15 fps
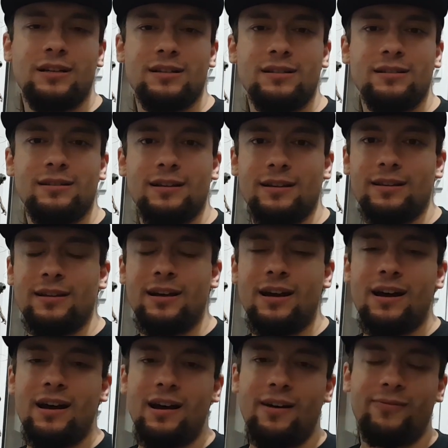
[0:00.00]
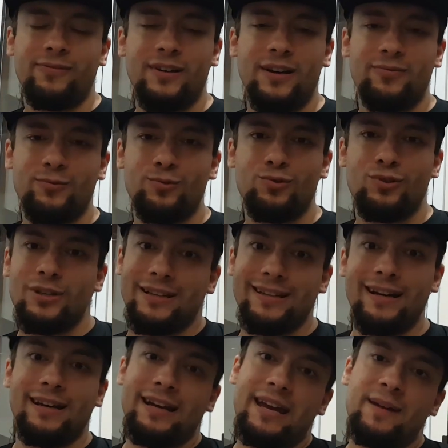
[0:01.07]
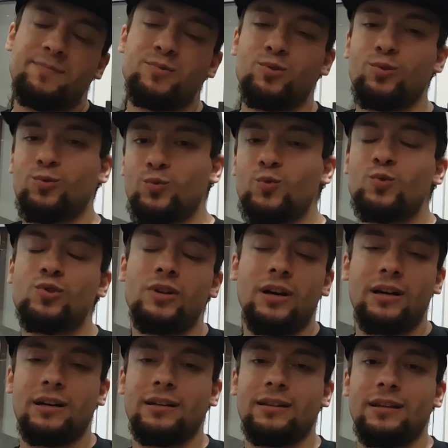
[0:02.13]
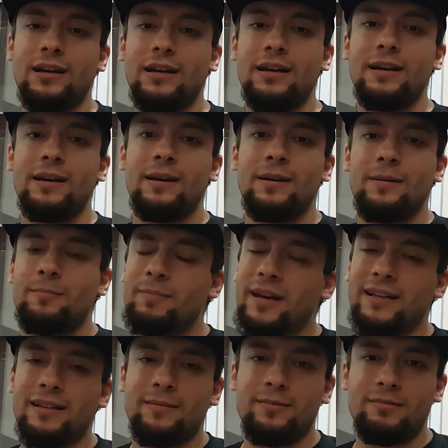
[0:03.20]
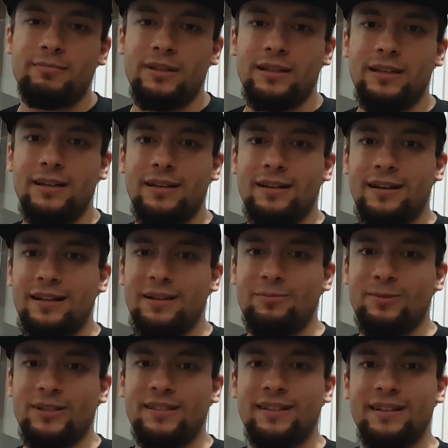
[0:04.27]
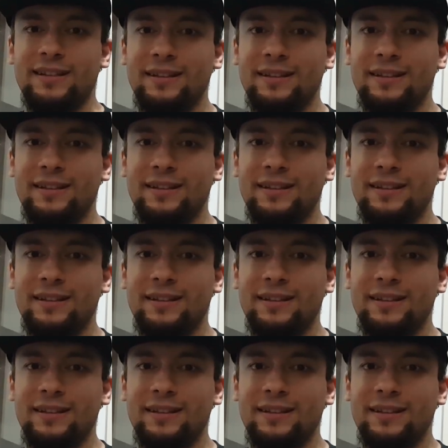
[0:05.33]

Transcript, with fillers: ardından da Half-Life 3 ya da Episode 3 hakkında pek de bir bilgi alamadık.